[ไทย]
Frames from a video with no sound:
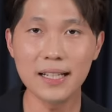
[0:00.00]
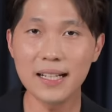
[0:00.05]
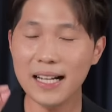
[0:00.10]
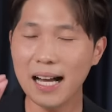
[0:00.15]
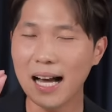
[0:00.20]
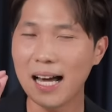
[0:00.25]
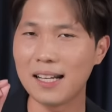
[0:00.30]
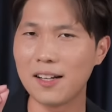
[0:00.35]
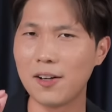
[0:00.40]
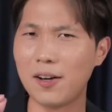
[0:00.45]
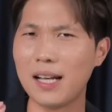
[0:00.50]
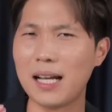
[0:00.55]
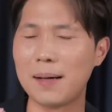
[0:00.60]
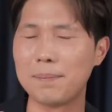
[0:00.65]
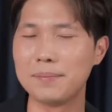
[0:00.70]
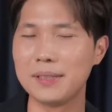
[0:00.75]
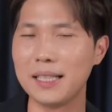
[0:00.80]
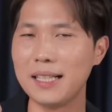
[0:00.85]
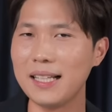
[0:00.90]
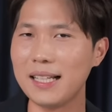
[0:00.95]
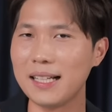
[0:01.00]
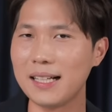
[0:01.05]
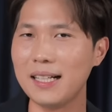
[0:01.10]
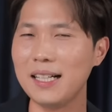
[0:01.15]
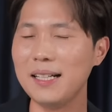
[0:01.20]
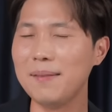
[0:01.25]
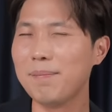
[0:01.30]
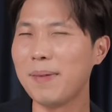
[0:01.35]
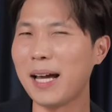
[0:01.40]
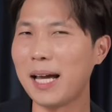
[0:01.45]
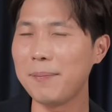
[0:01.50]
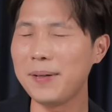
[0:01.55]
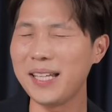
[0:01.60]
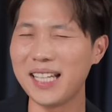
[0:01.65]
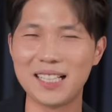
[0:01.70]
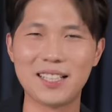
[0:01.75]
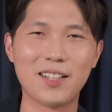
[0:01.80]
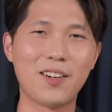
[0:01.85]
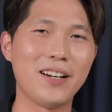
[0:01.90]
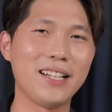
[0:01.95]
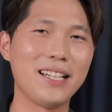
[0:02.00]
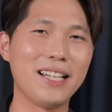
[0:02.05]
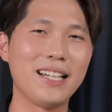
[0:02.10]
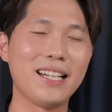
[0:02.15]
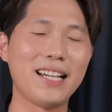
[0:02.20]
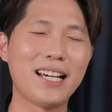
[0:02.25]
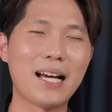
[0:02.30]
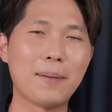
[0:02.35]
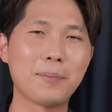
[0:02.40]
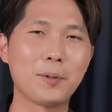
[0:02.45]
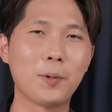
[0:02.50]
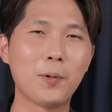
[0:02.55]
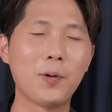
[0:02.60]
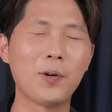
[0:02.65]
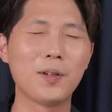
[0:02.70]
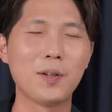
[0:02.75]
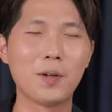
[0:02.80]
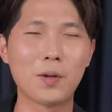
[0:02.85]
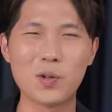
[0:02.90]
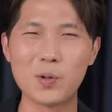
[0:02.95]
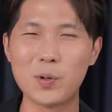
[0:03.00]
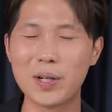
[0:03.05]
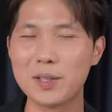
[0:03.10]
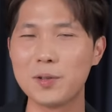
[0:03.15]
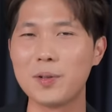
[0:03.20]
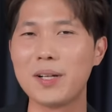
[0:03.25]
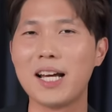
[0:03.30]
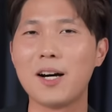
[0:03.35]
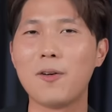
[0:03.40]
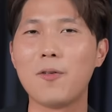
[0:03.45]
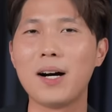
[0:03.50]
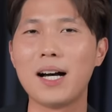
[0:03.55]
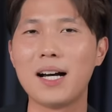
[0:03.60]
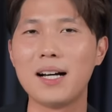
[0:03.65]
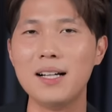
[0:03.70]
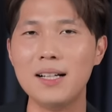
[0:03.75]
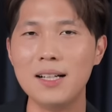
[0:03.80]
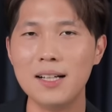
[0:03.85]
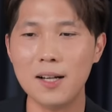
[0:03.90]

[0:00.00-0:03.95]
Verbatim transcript: ซึ่งการนอนหลับที่ดีขึ้นแม้เพียงน้อยนิดนะครับทุกคนรู้กันอยู่แล้วว่า